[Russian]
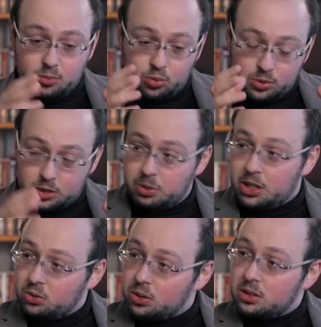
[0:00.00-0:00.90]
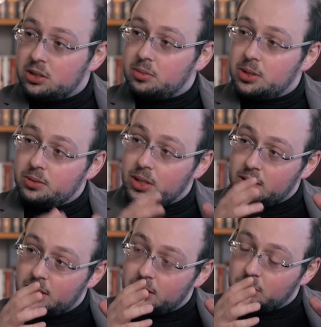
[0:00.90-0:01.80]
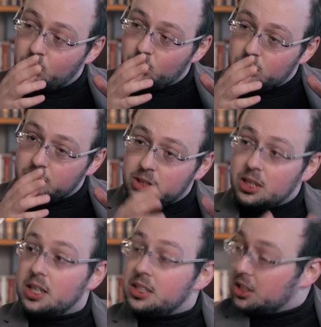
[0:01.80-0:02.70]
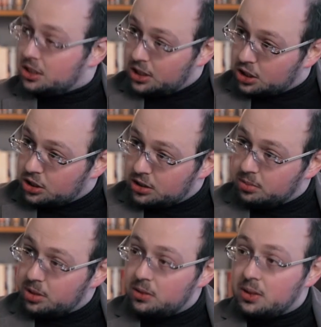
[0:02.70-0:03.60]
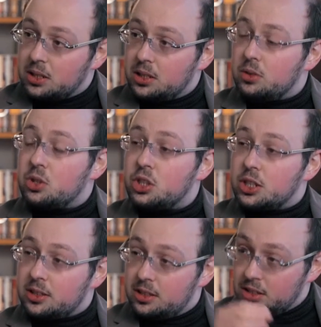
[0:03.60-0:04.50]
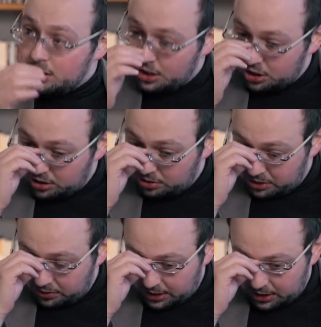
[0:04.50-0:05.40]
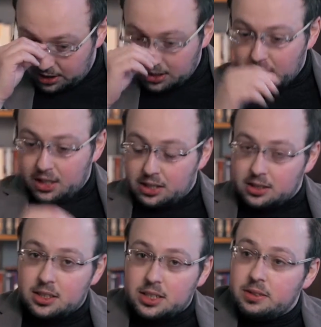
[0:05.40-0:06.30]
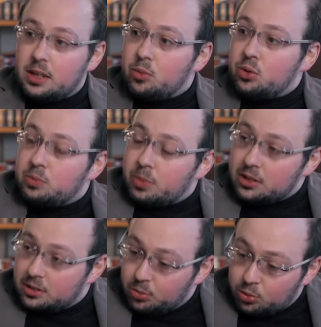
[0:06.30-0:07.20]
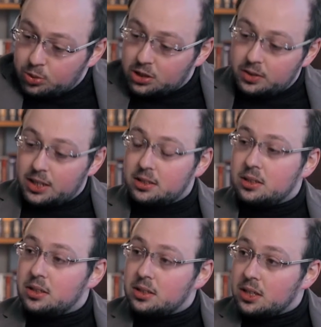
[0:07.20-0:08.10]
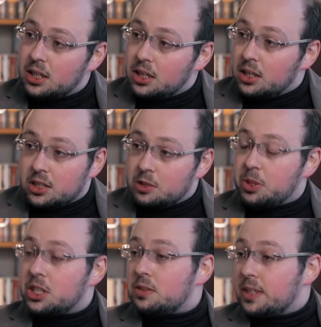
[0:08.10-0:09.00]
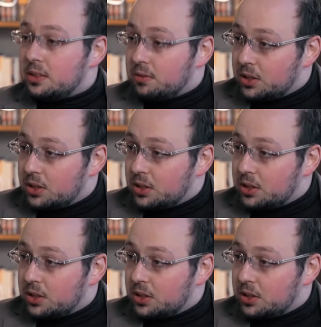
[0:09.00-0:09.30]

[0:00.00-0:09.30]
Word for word: Это могут быть респираторные заболевания, это может быть сердечные заболевания. Очень часто сердечные заболевания, кстати говоря, могут, могут быть связаны с, с переживанием